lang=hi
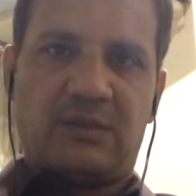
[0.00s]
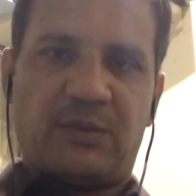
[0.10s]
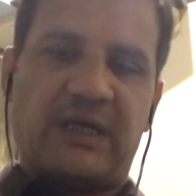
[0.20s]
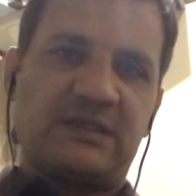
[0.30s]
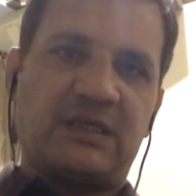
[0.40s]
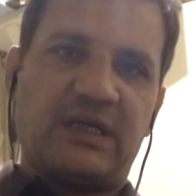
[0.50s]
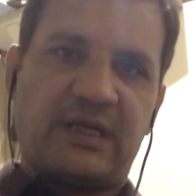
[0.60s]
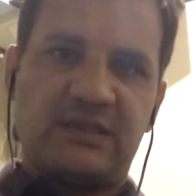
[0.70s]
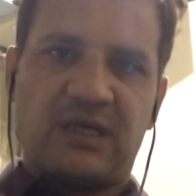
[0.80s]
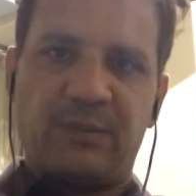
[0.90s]
पाकिस्तान
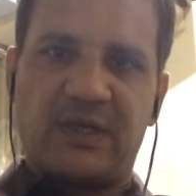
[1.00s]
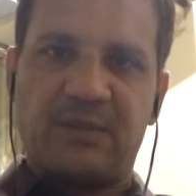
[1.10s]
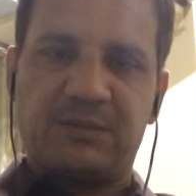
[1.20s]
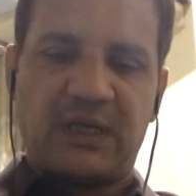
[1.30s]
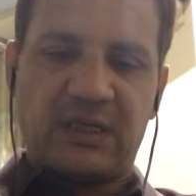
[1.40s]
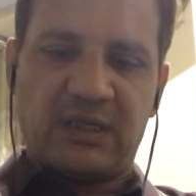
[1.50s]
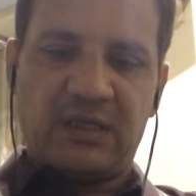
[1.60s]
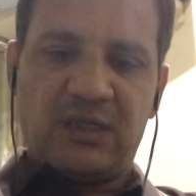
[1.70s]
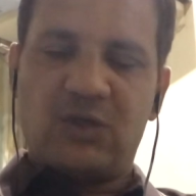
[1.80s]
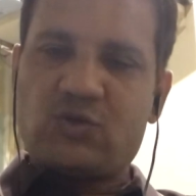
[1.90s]
के सबक कप्तान
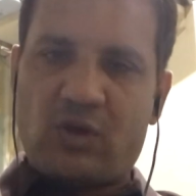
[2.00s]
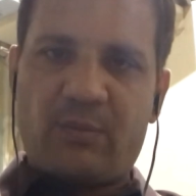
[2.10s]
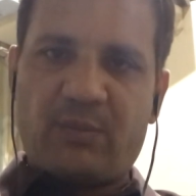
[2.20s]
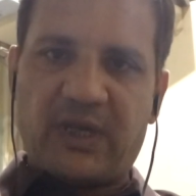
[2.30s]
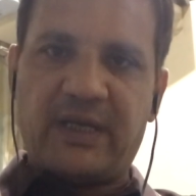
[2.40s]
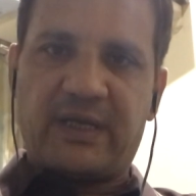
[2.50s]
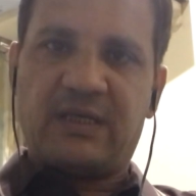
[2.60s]
शुएब मलिक